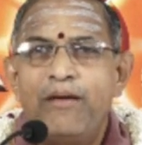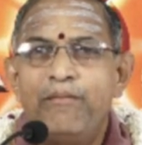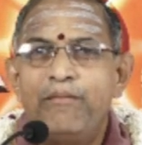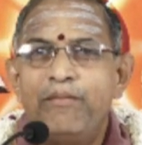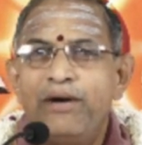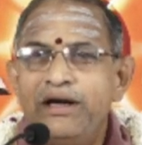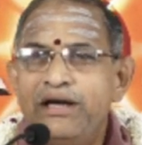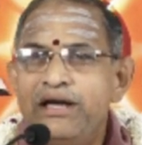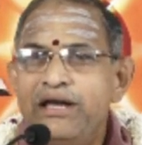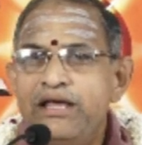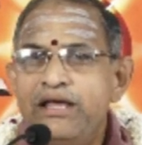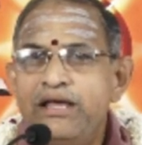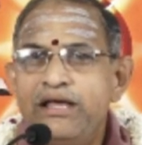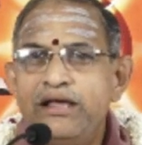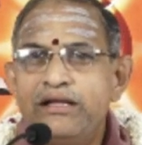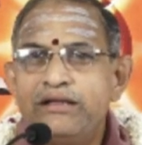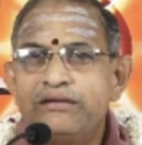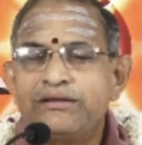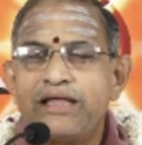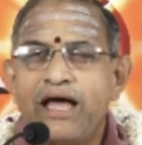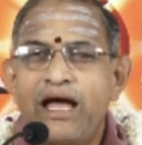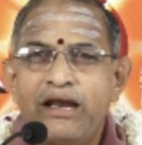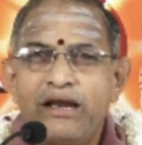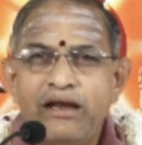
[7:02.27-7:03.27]
మళ్ళీ
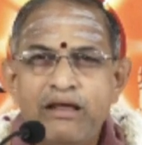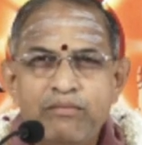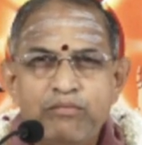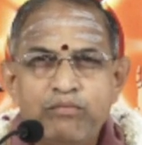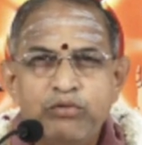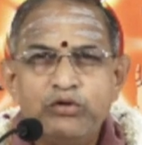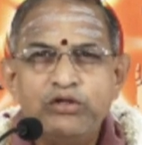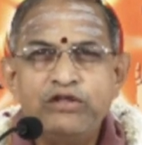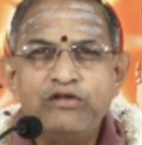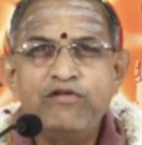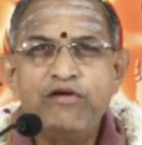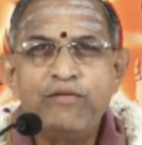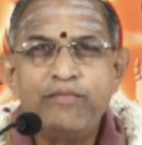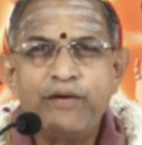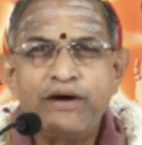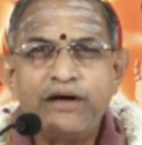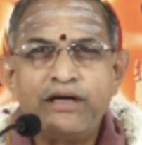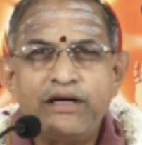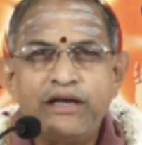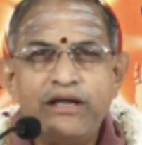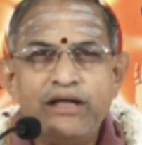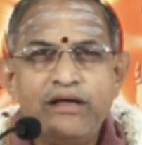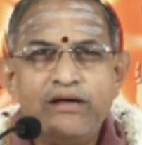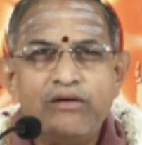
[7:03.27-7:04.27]
తానే పొదివి
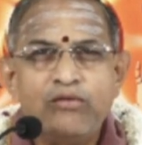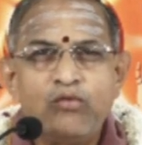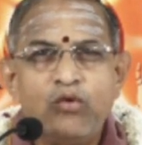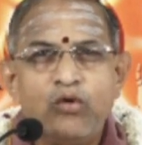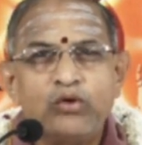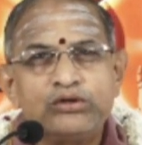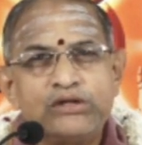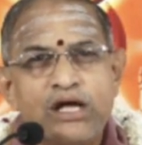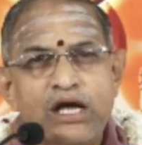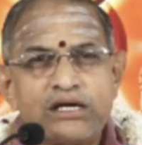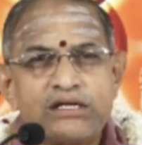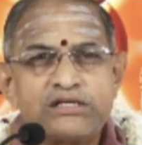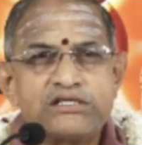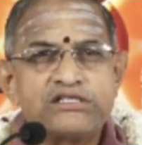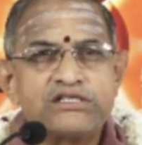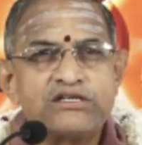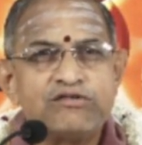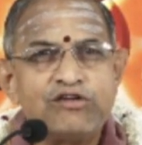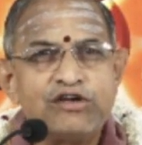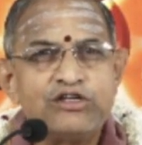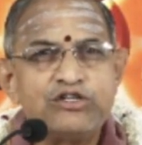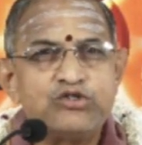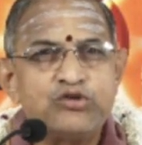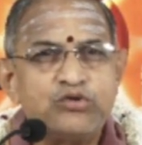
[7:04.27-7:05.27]
పట్టి
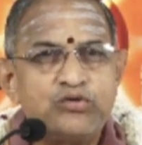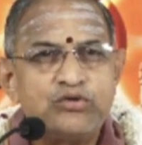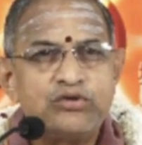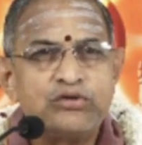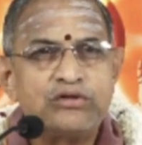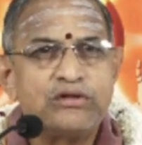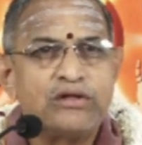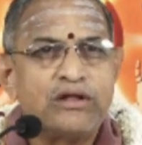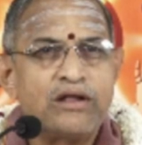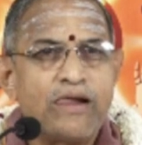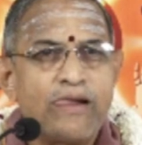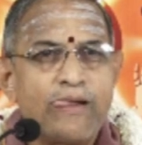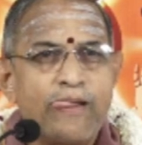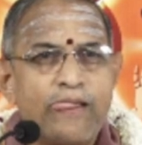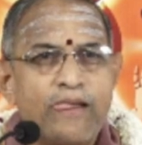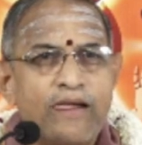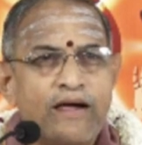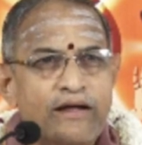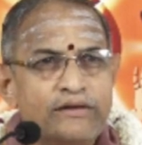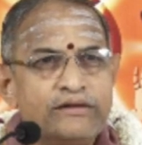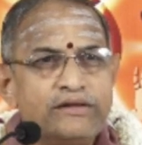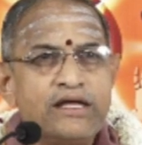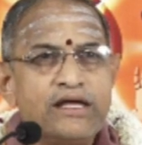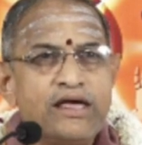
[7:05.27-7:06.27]
ఓదార్చవలసి ఉంటుంది
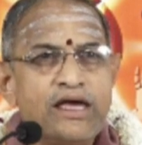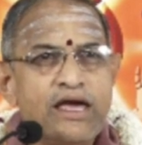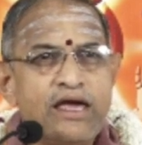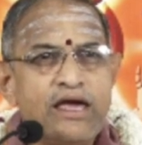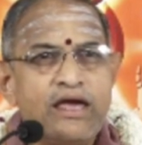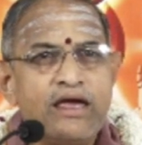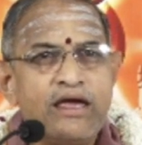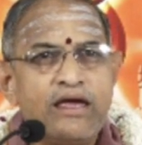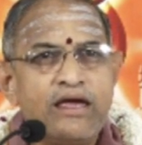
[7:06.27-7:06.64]
అందుకే